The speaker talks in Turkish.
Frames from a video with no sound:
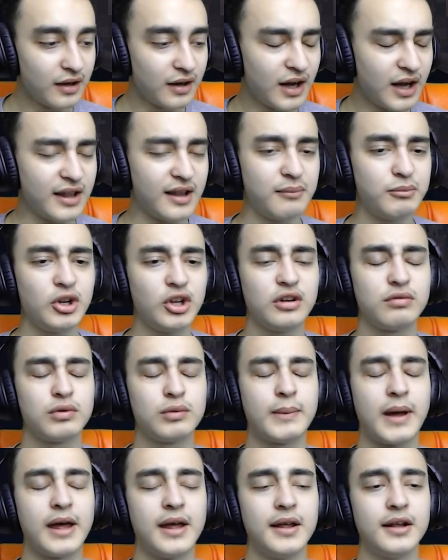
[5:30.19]
Allah'ım ne olur
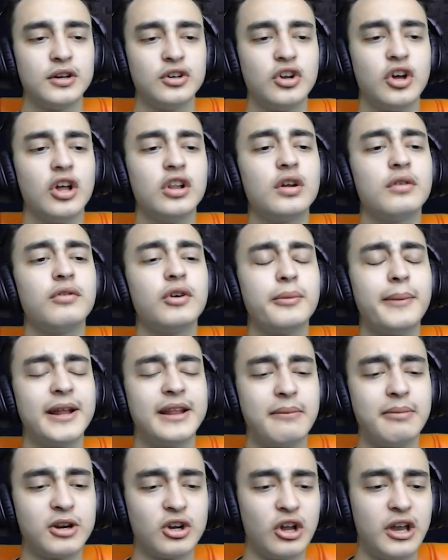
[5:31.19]
vurma. Ne olur vurma
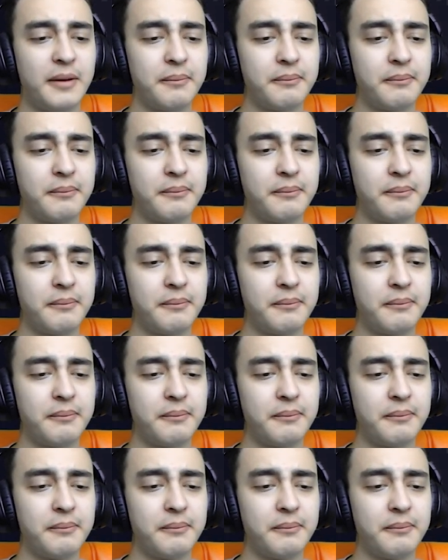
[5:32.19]
demir golem.